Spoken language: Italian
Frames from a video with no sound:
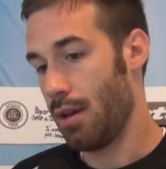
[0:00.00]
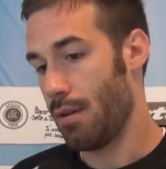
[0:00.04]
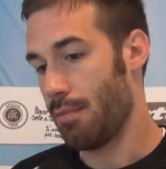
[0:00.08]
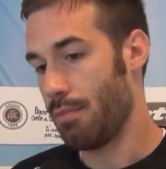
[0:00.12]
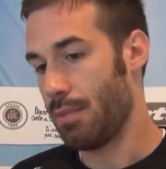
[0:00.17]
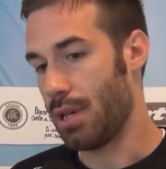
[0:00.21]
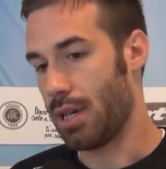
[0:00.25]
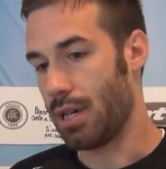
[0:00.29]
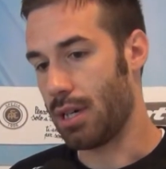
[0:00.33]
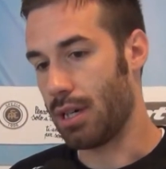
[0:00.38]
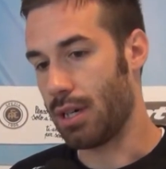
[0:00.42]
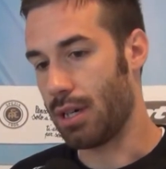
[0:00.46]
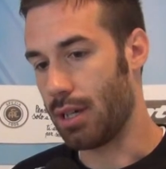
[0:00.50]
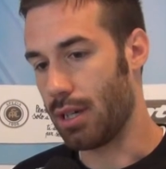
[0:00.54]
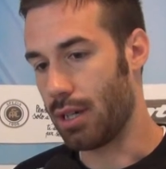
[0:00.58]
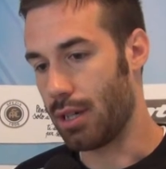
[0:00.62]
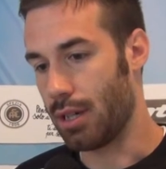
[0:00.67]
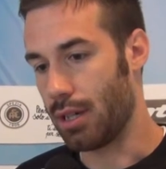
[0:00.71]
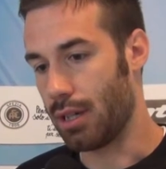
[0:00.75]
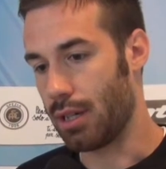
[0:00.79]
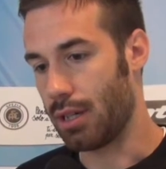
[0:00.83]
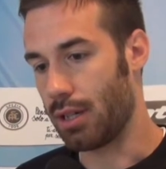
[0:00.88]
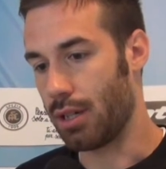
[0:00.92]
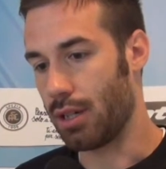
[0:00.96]

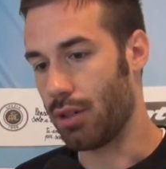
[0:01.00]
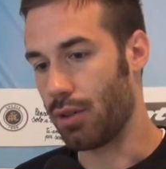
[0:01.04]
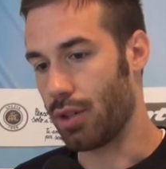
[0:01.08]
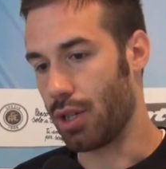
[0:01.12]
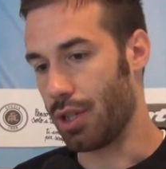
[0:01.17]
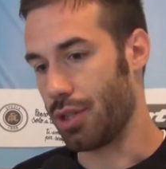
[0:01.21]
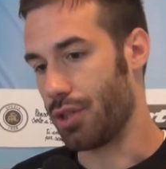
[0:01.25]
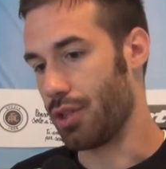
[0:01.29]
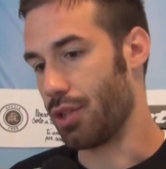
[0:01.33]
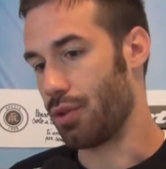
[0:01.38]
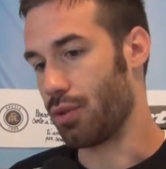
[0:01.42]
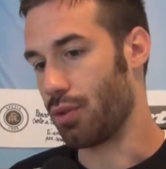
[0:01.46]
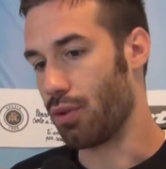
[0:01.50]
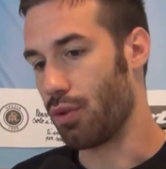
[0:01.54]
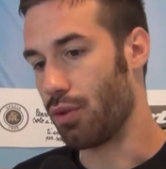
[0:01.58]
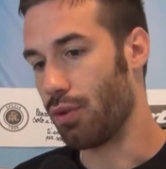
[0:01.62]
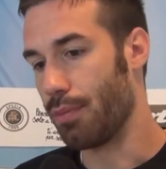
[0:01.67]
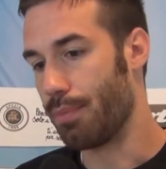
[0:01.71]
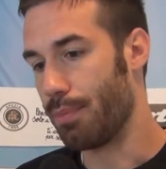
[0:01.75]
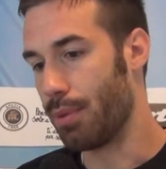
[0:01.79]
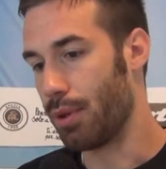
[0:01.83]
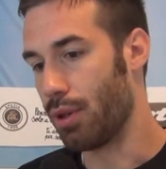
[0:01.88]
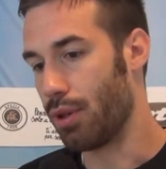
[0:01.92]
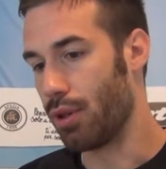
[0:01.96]
Ma allora c'è un
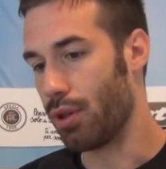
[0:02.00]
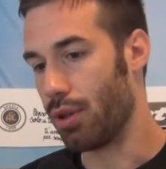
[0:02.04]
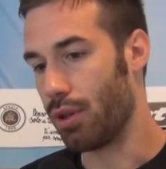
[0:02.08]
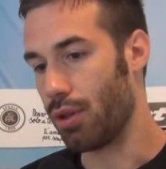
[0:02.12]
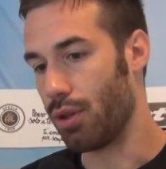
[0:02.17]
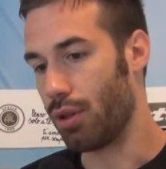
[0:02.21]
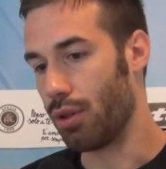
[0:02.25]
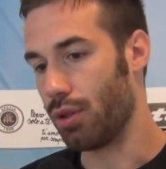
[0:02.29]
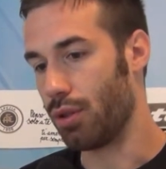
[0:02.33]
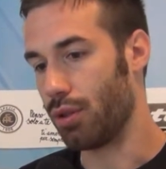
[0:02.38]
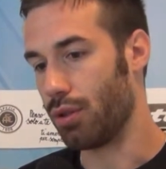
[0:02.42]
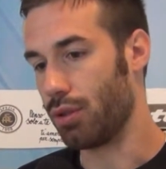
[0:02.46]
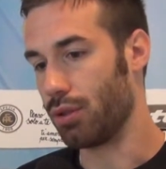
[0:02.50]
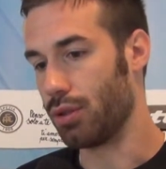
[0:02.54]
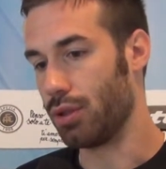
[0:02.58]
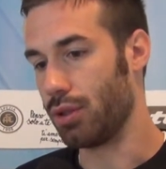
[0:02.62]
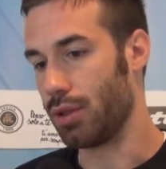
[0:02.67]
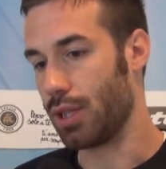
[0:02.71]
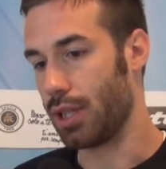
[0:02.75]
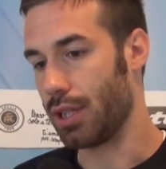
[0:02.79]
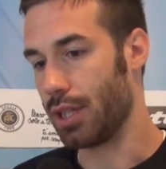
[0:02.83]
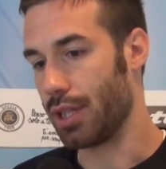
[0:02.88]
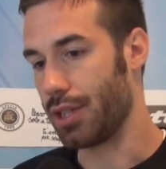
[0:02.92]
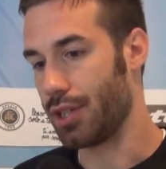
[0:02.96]
gruppo di
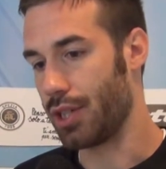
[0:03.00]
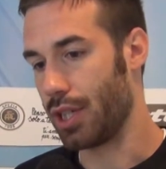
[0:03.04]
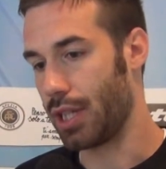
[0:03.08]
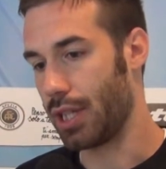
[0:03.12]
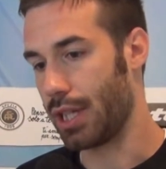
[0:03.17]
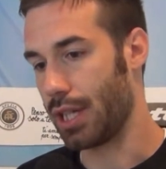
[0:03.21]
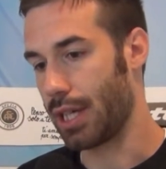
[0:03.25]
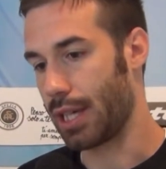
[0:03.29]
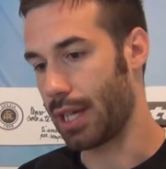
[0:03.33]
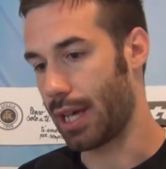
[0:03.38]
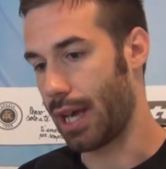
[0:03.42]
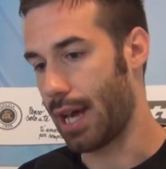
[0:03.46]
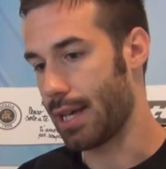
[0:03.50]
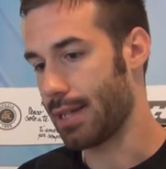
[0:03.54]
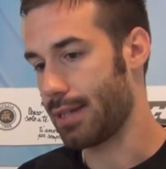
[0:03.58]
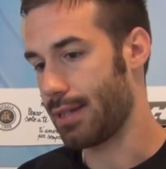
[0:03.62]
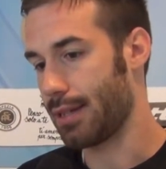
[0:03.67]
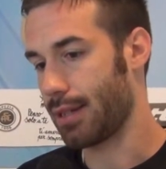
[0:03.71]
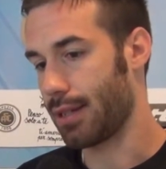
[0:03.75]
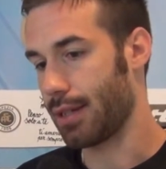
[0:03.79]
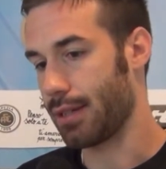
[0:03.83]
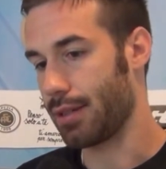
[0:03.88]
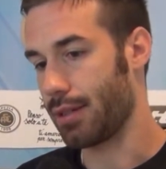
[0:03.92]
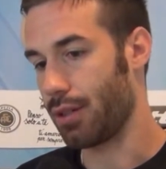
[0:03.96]
una decina di
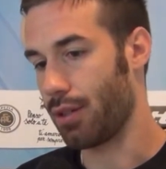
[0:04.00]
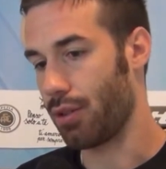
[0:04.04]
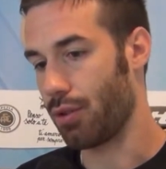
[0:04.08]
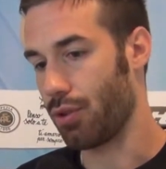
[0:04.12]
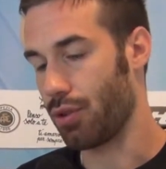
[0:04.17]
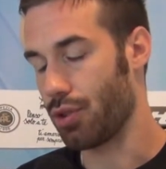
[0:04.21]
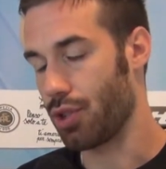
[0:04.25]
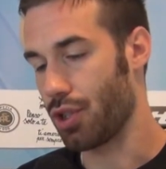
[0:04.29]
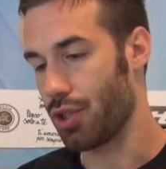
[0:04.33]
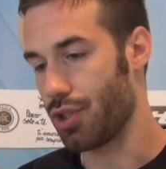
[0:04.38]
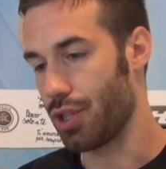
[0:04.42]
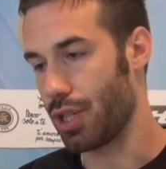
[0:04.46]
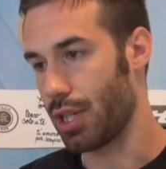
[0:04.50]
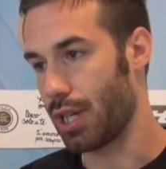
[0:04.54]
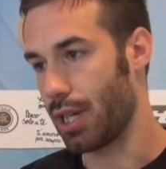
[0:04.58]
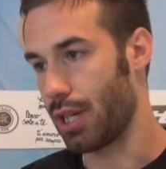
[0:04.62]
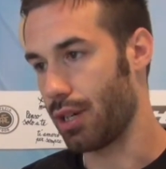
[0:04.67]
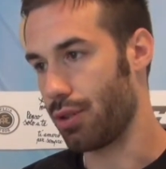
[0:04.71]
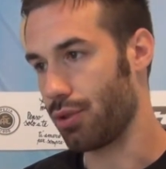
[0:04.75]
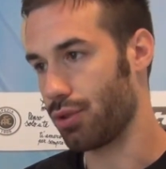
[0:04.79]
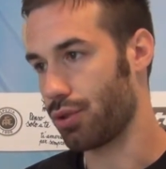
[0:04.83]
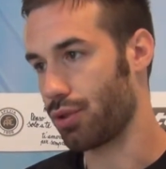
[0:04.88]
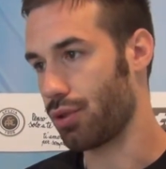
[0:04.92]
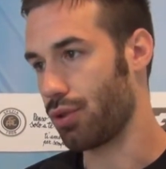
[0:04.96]
ragazzi che si conosce già
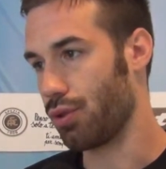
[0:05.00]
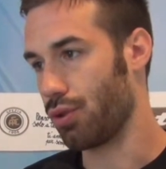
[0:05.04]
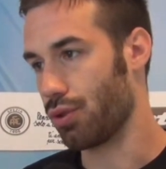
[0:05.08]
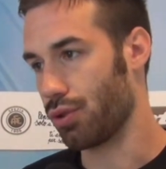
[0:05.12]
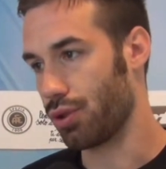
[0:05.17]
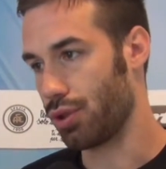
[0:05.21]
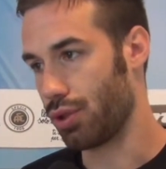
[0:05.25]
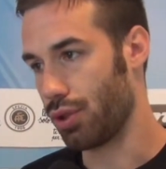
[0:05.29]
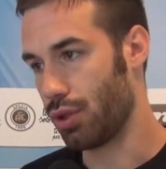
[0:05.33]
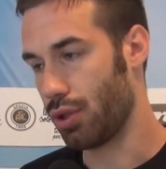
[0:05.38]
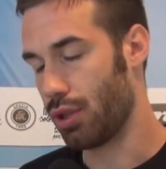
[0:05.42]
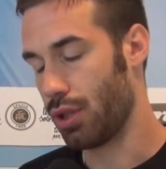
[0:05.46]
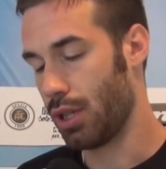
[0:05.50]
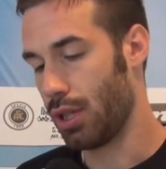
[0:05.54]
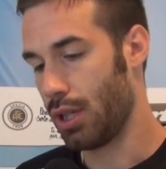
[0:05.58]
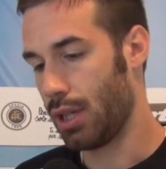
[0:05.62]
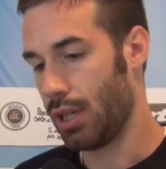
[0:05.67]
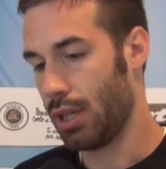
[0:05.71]
dall'anno scorso,